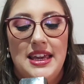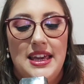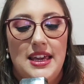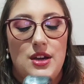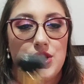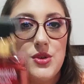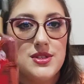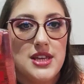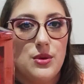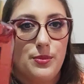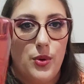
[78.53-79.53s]
É, eu já
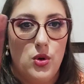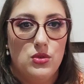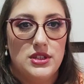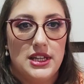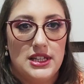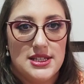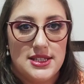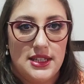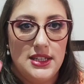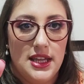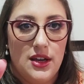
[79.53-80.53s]
usei um pouco dele
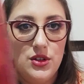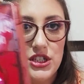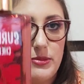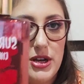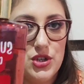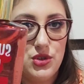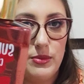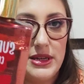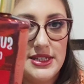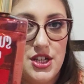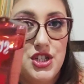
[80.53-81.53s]
assim, né? Ó, já baixou
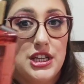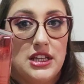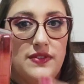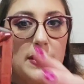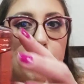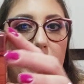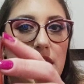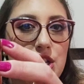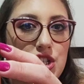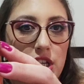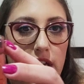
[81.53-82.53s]
bastante, que ele vem bem
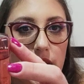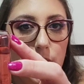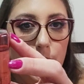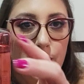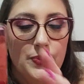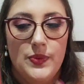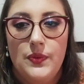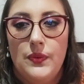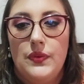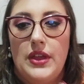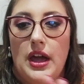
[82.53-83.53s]
cheio
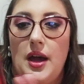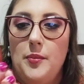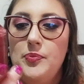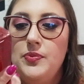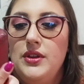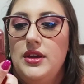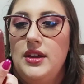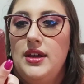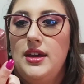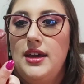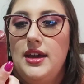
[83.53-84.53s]
tá?
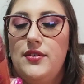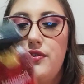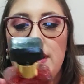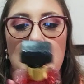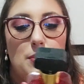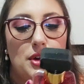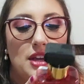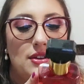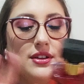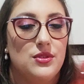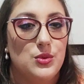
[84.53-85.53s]
É, eu vou falar um
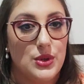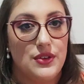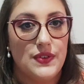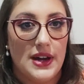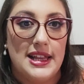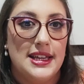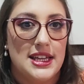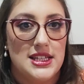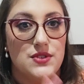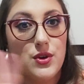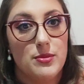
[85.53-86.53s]
pouquinho do que fala aqui
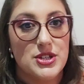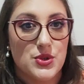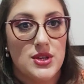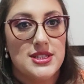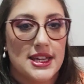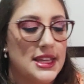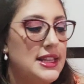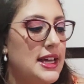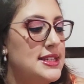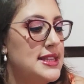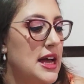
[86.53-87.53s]
as informações aqui
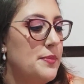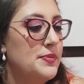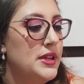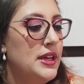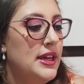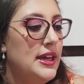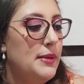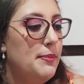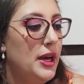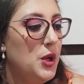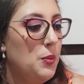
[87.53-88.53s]
atrás, tá? É,
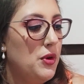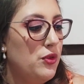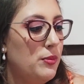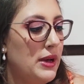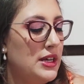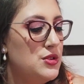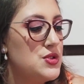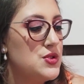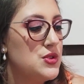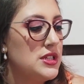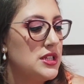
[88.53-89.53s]
banho perfumado
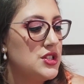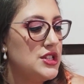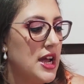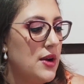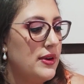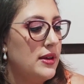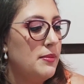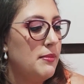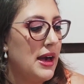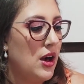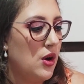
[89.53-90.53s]
Surinam Cherry
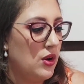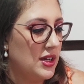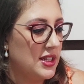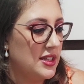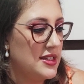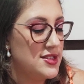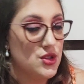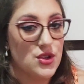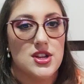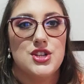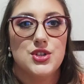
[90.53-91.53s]
Mahogany,
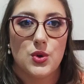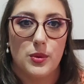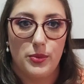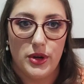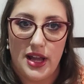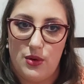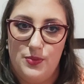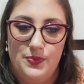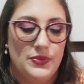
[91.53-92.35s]
desodorante corporal.